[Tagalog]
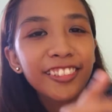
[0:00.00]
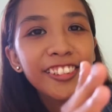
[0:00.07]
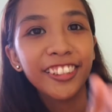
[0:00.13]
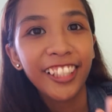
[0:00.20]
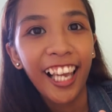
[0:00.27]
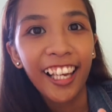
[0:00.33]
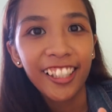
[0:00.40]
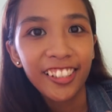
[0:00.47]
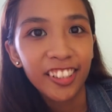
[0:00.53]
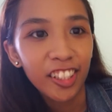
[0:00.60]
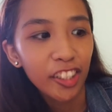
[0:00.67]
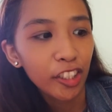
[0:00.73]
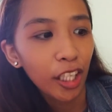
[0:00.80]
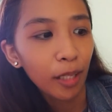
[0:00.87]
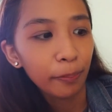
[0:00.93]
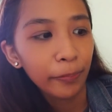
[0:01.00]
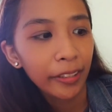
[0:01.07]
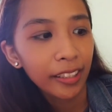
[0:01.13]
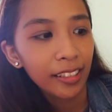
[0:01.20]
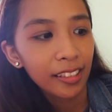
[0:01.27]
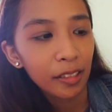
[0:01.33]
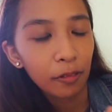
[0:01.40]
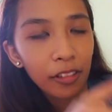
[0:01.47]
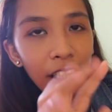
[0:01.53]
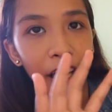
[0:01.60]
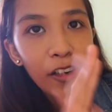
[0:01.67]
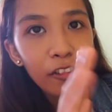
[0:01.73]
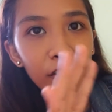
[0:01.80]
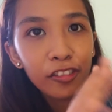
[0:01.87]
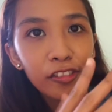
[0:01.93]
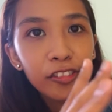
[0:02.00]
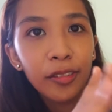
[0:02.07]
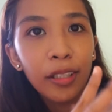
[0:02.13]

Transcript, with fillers: Kunyari sa Shopee kasi wala akong